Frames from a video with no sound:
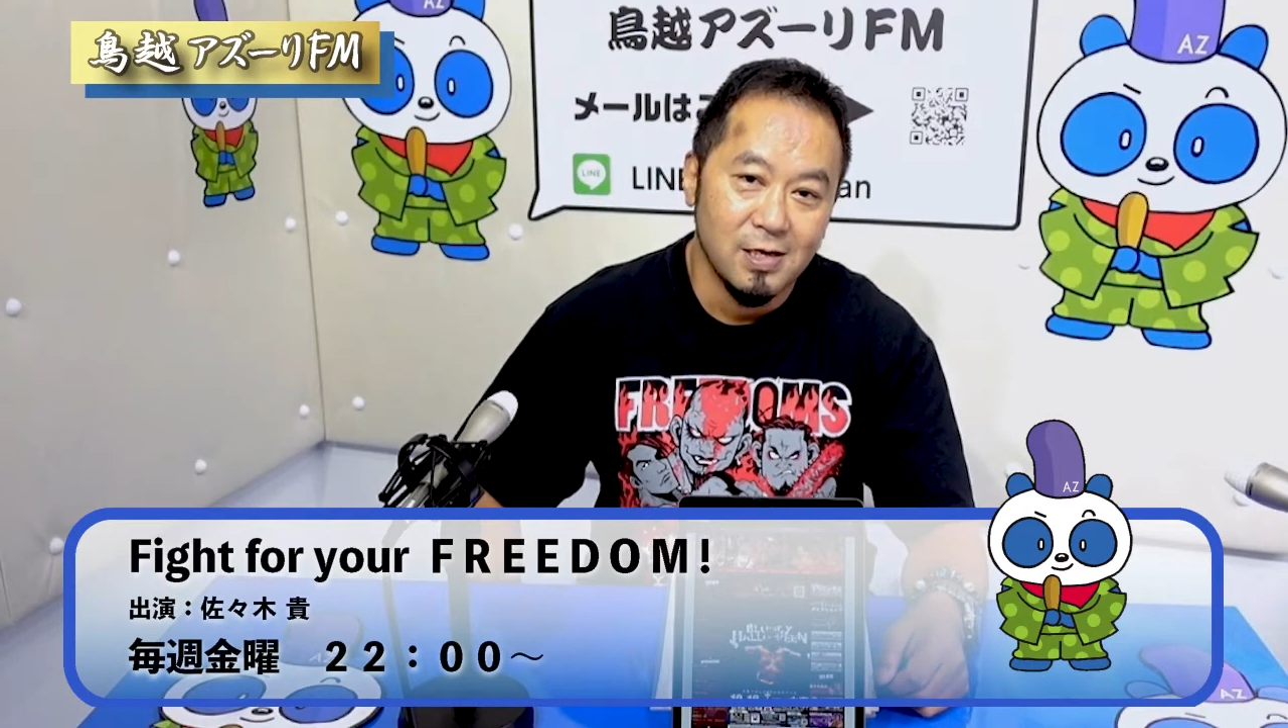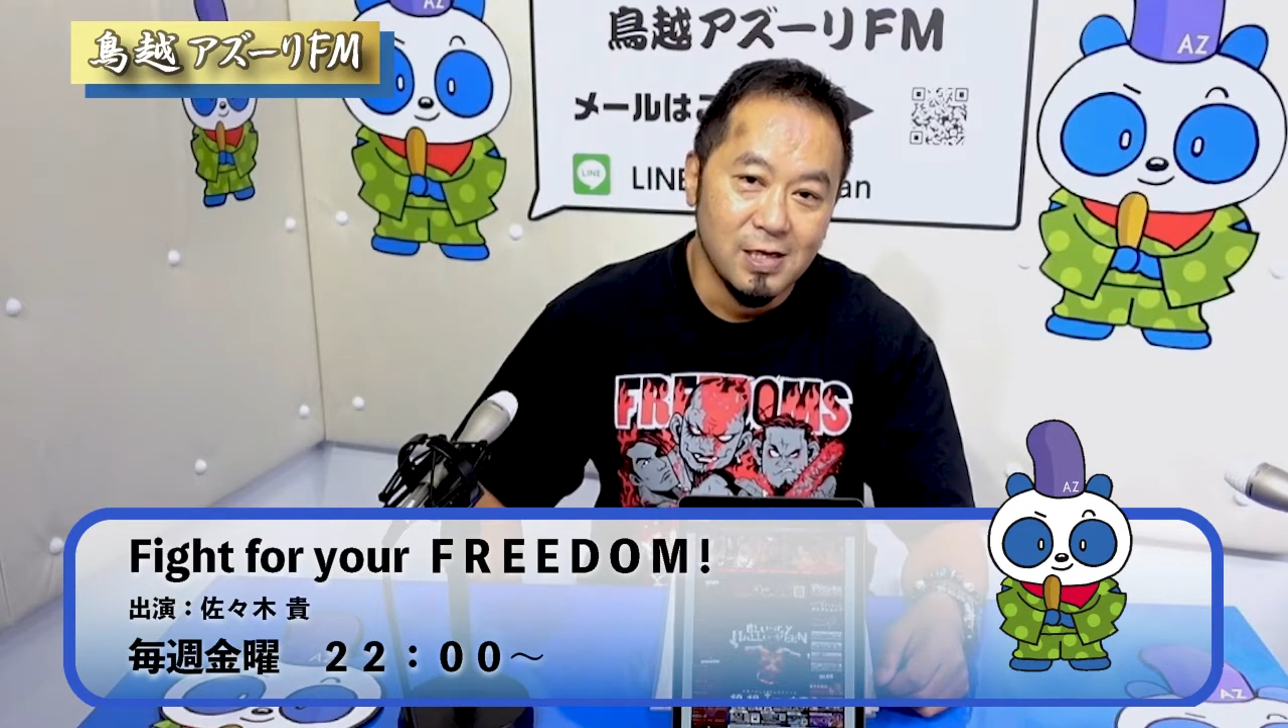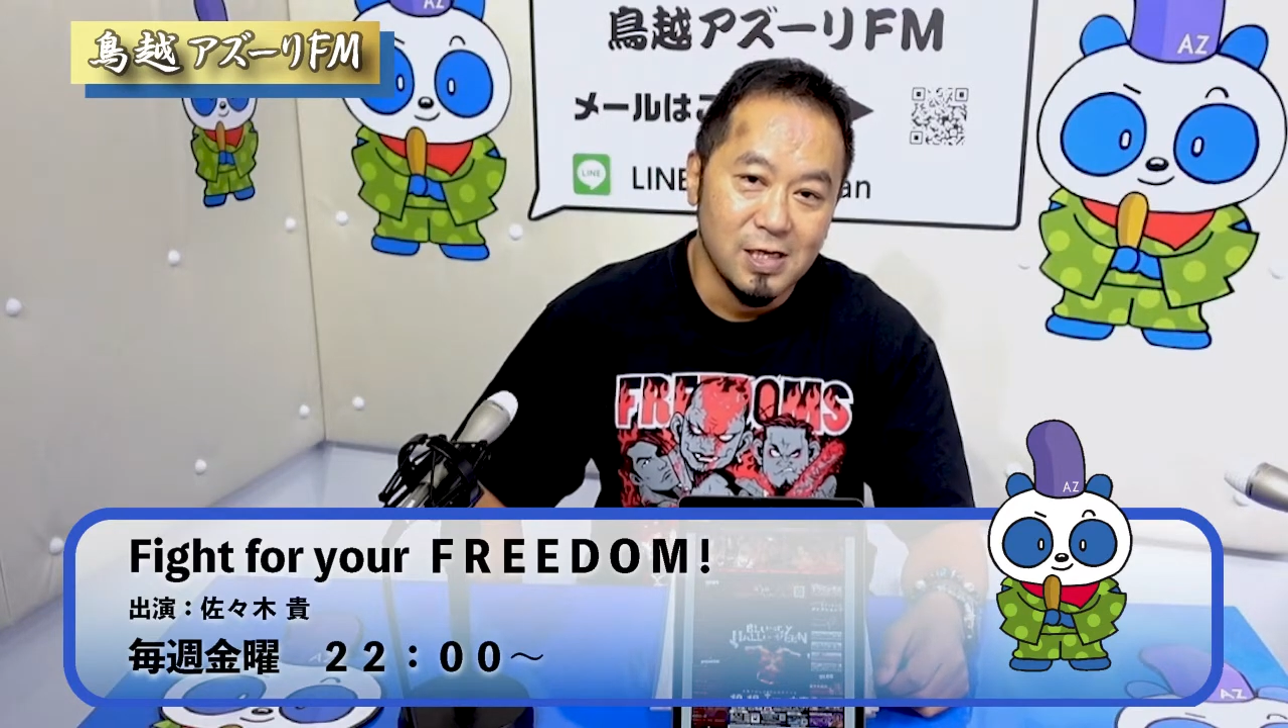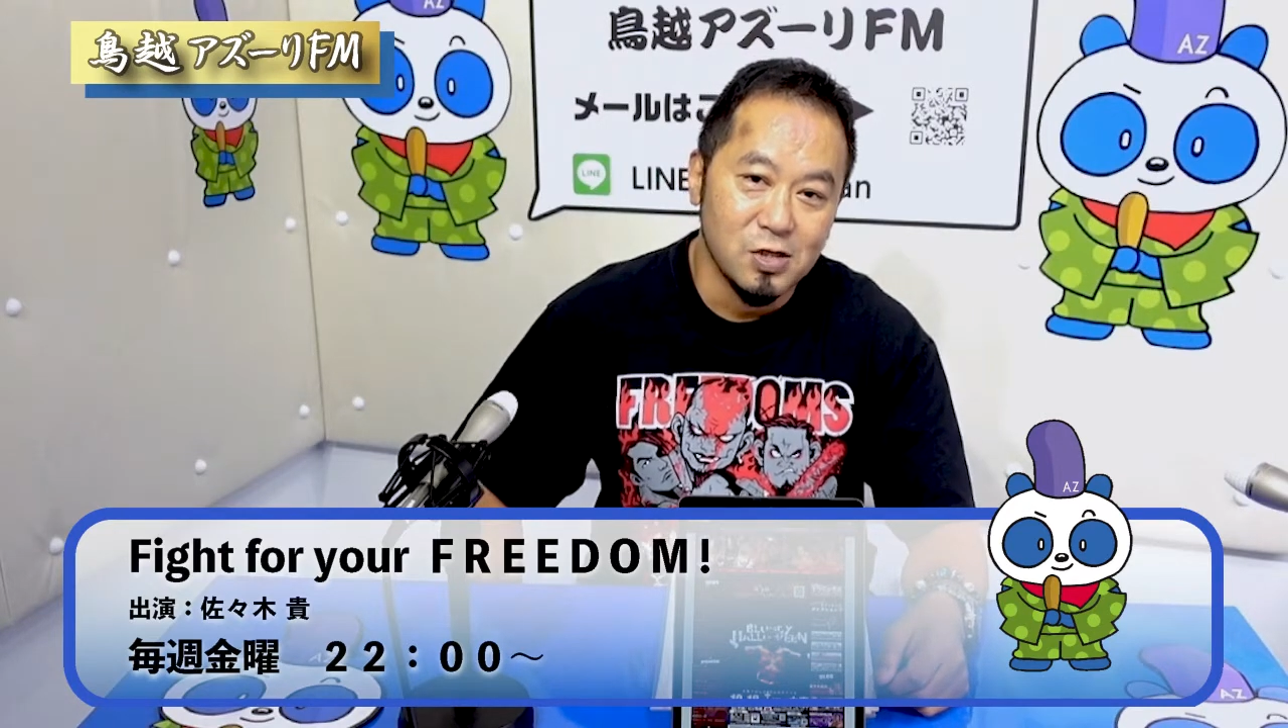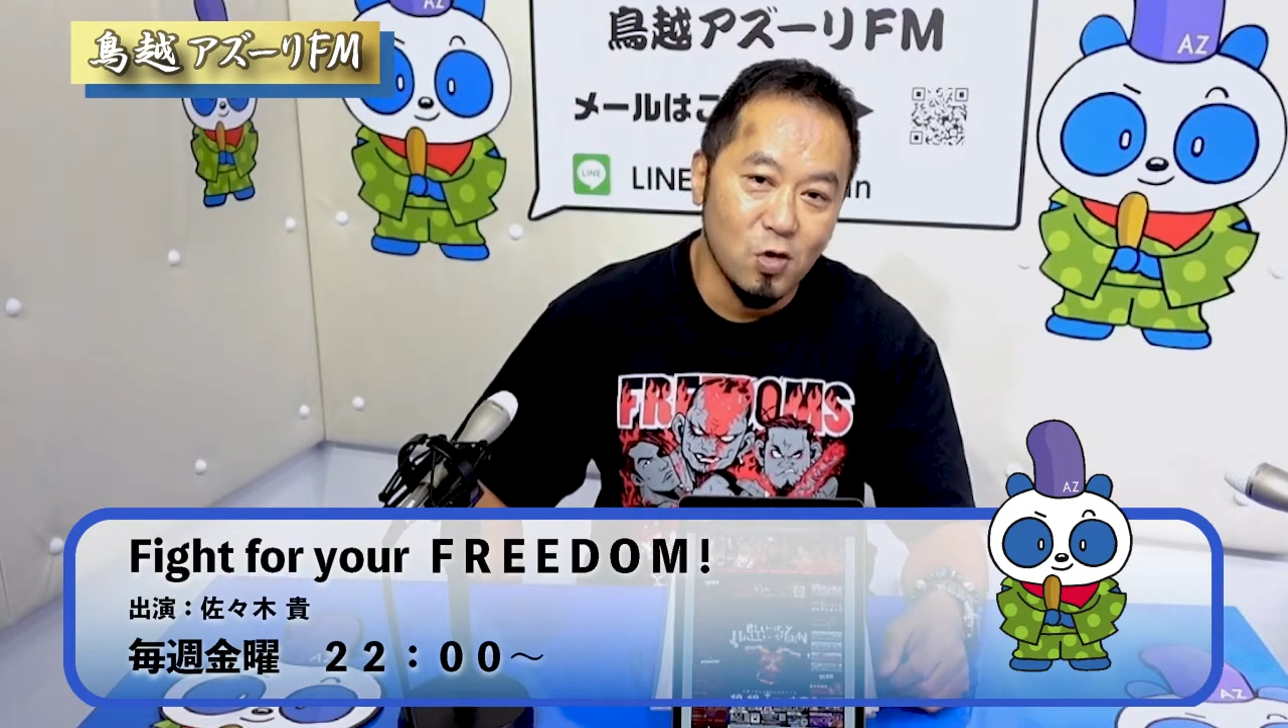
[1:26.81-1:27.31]

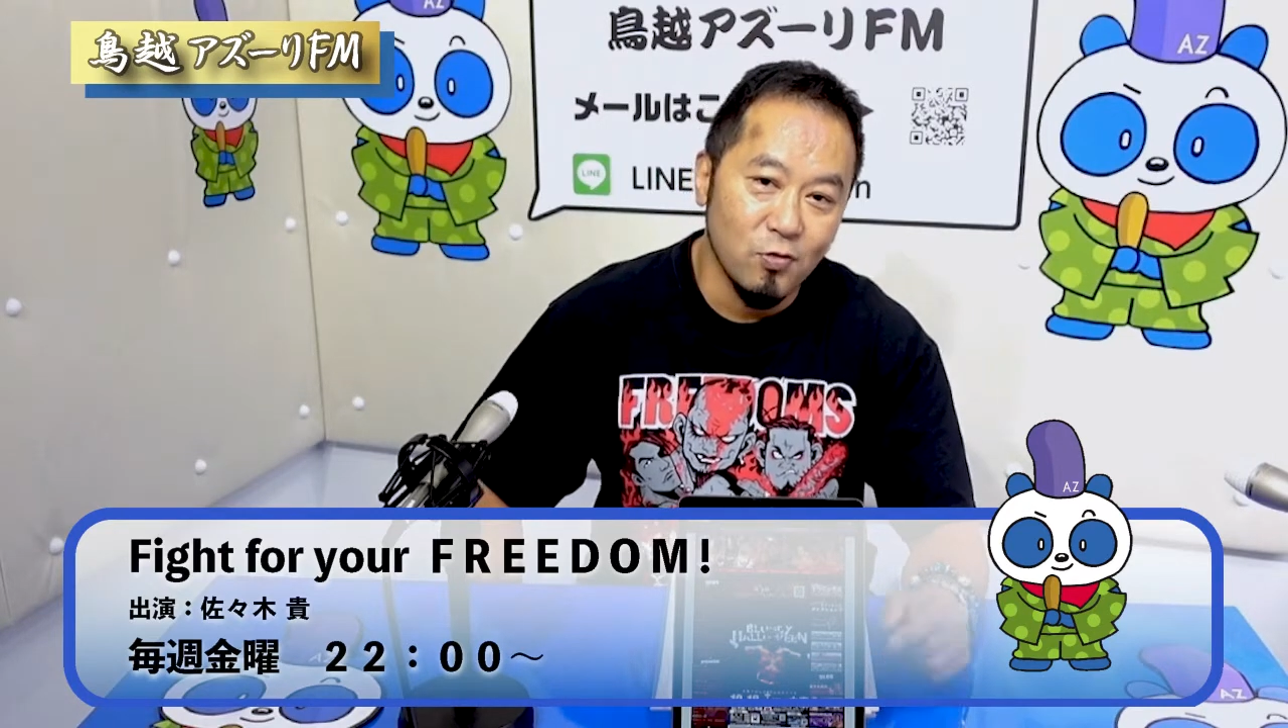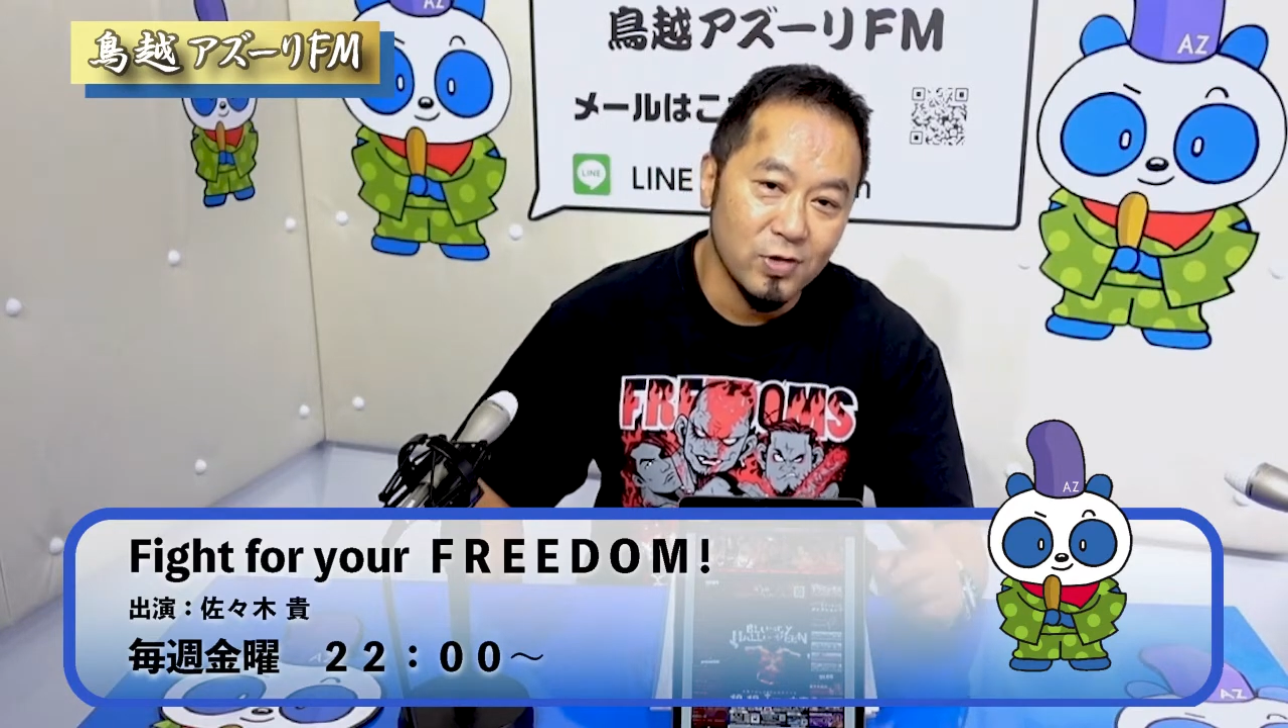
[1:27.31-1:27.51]
いろん